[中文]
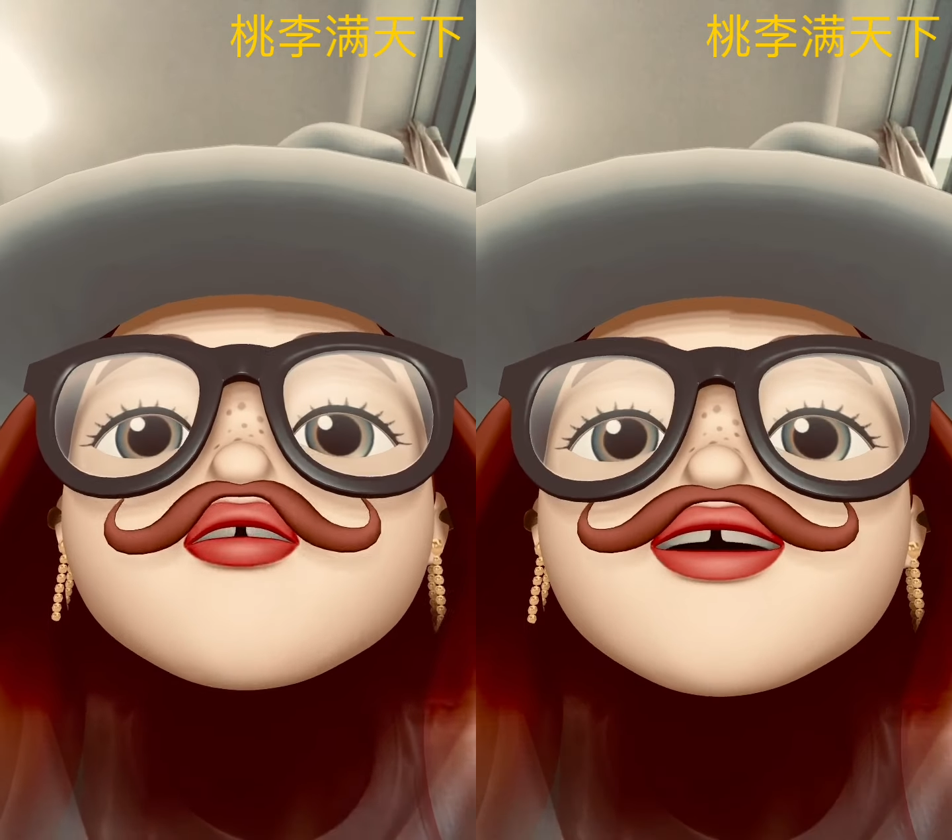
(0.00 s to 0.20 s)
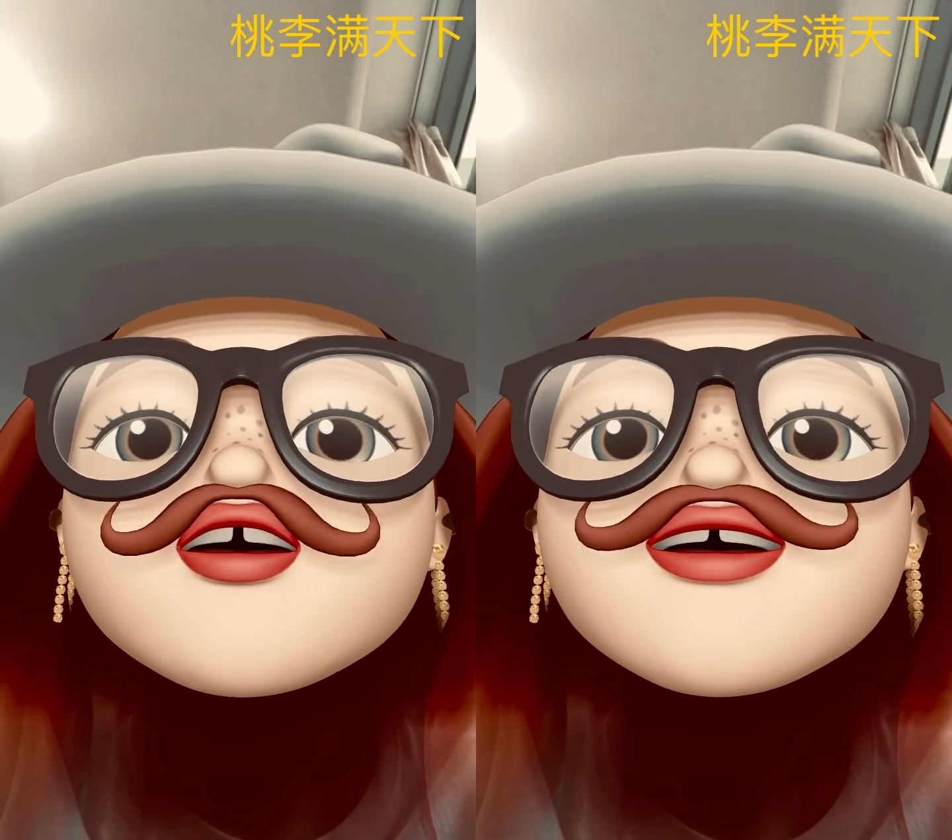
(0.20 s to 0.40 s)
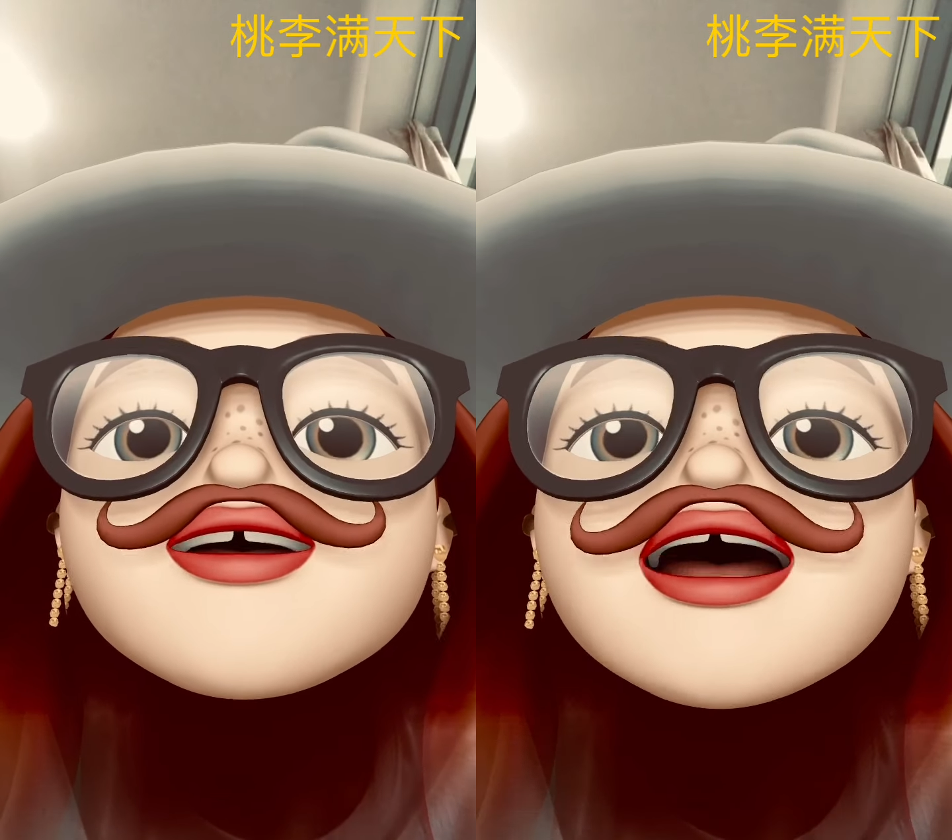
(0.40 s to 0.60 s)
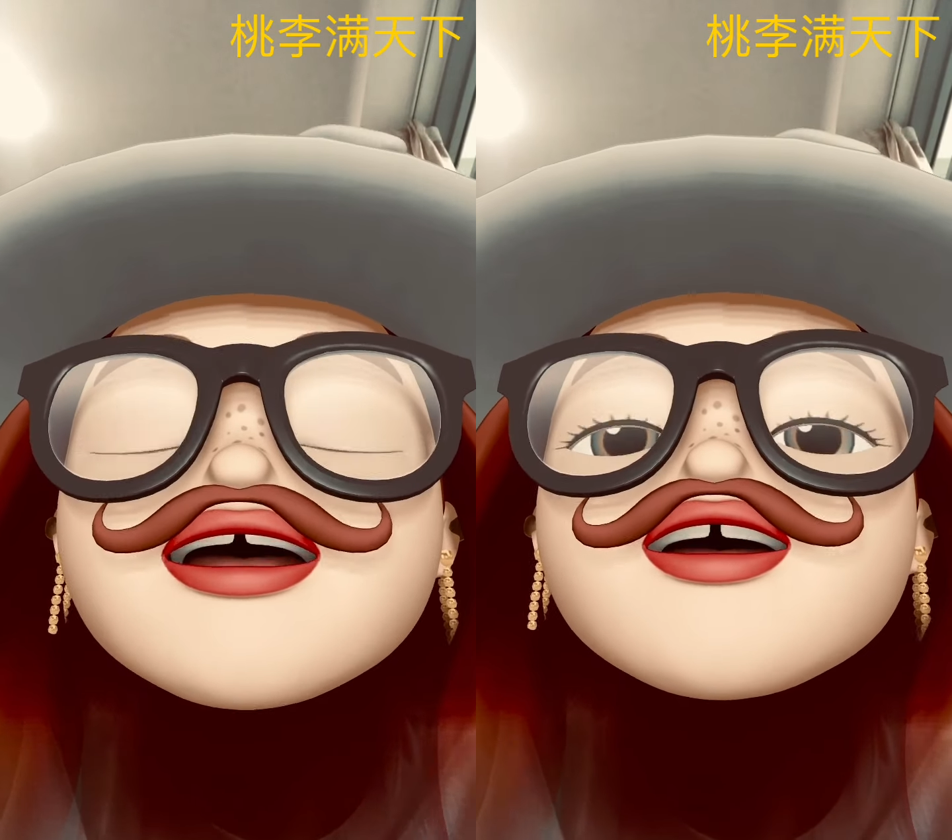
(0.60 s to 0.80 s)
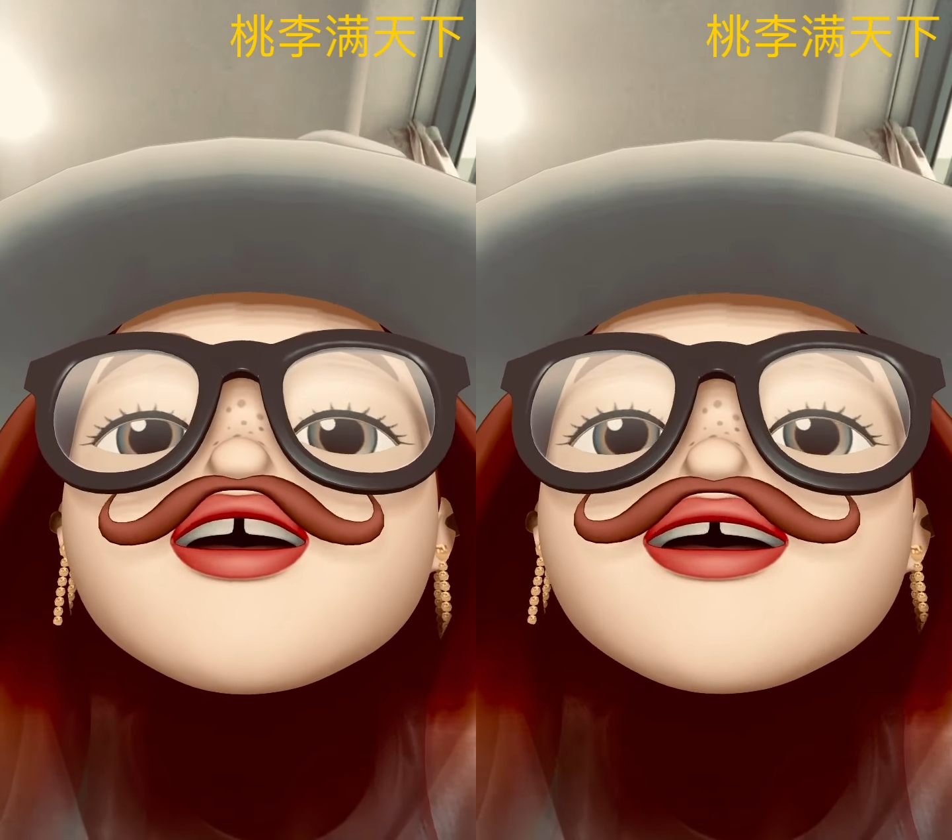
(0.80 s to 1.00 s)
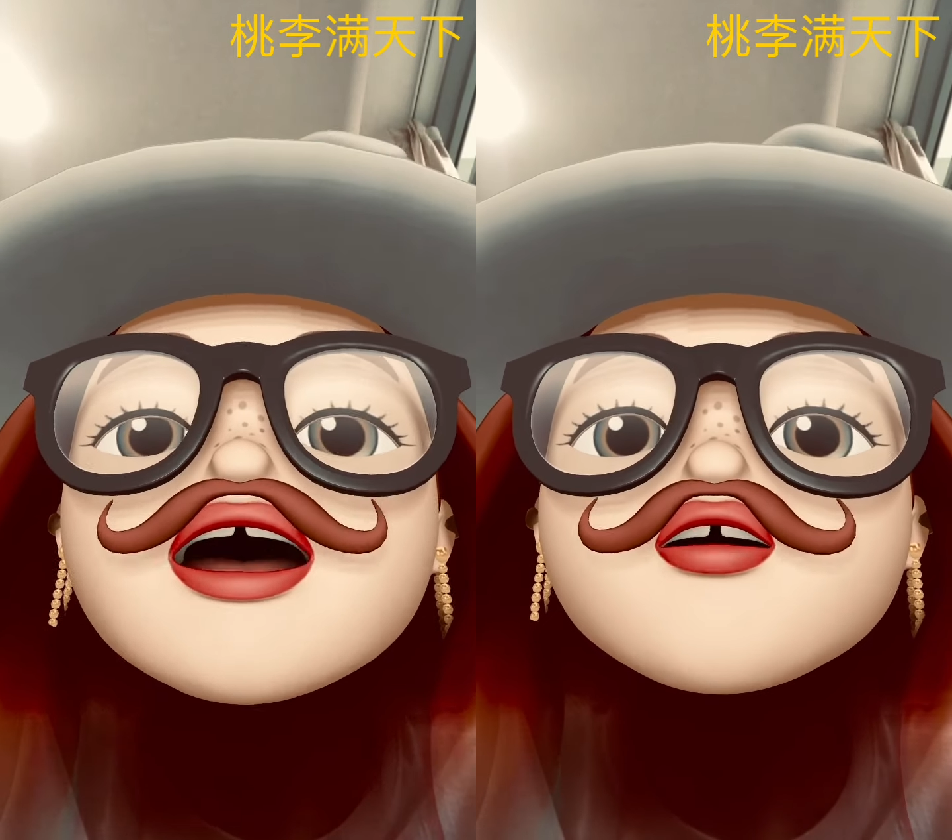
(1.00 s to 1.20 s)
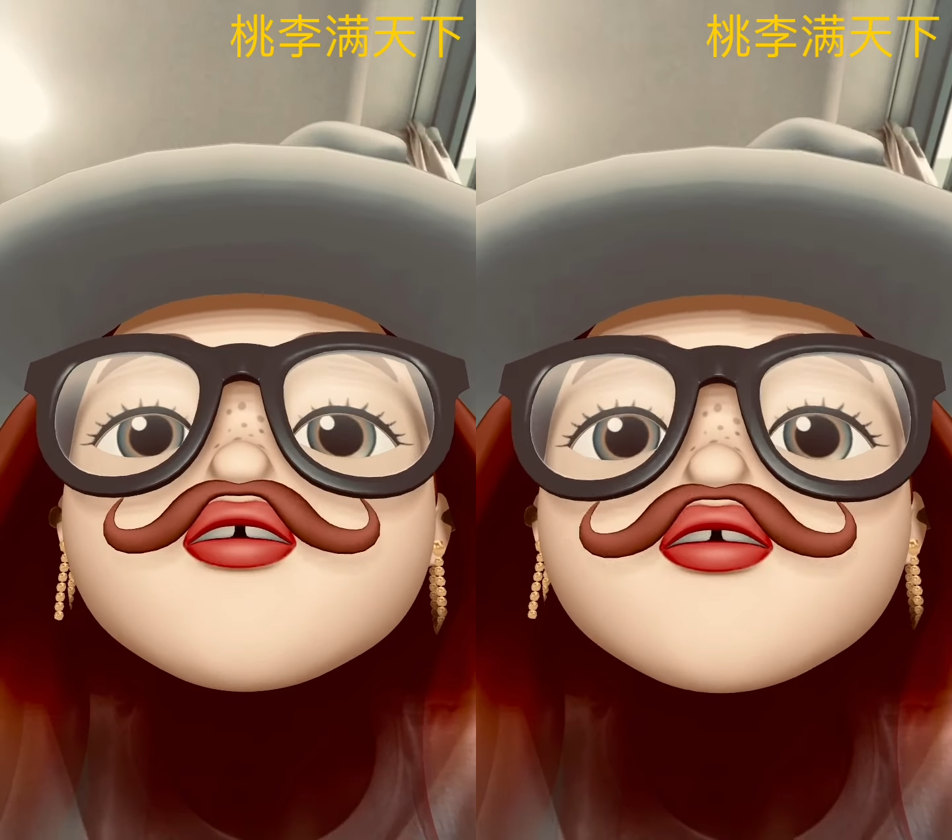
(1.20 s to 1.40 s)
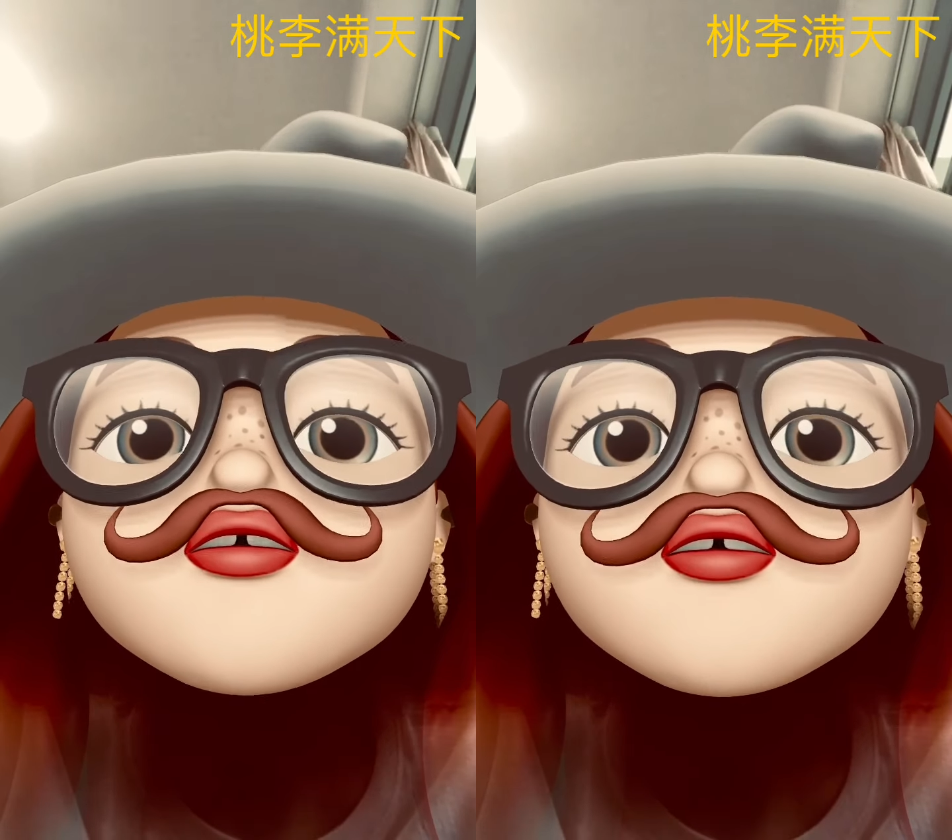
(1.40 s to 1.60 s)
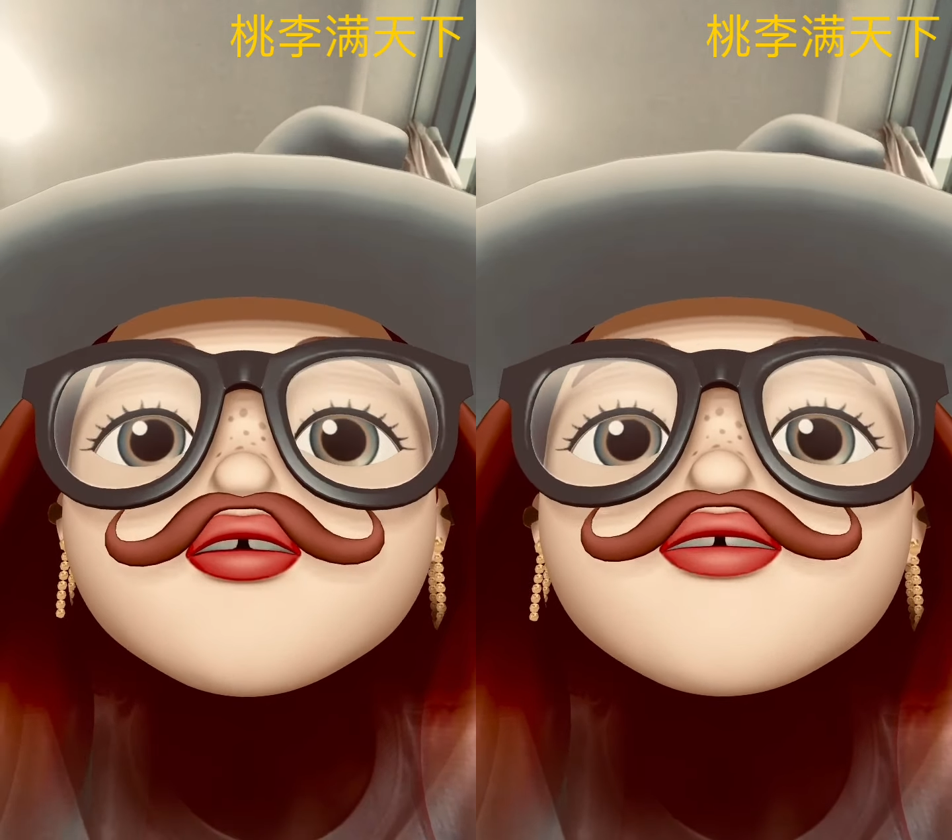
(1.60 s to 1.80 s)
生栽的这两种树，